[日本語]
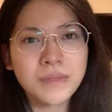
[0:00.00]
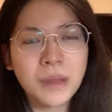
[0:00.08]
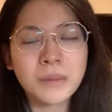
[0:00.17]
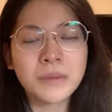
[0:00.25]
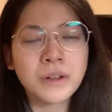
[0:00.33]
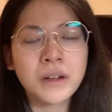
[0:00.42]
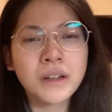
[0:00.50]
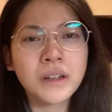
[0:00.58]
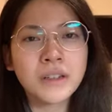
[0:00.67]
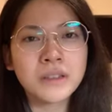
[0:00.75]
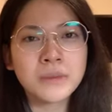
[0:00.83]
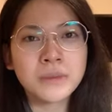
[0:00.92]
う多分
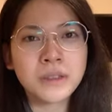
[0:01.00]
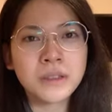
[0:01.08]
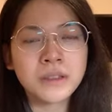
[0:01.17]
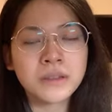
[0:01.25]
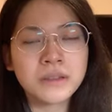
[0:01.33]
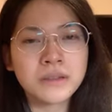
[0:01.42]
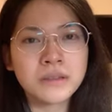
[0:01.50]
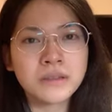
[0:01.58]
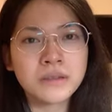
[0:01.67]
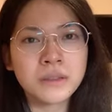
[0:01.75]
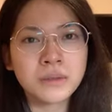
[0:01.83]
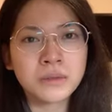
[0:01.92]
考えてもなかっ
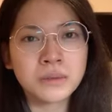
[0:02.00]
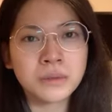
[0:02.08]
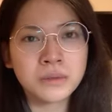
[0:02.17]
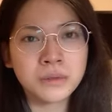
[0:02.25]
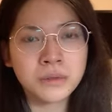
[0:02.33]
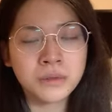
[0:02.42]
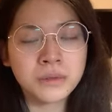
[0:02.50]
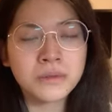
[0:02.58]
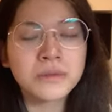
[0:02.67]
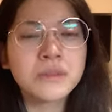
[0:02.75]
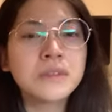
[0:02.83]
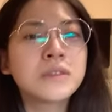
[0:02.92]
たったと思うよ
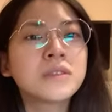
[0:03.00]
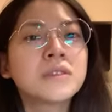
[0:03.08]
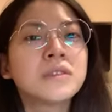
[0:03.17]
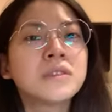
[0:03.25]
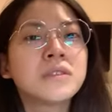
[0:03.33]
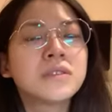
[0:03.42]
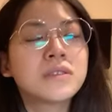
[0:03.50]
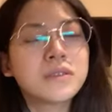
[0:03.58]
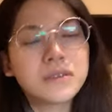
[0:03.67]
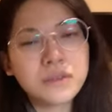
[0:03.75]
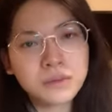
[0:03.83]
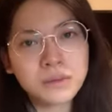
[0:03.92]

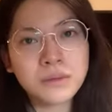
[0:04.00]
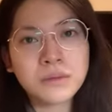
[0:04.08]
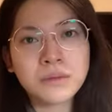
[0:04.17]
そう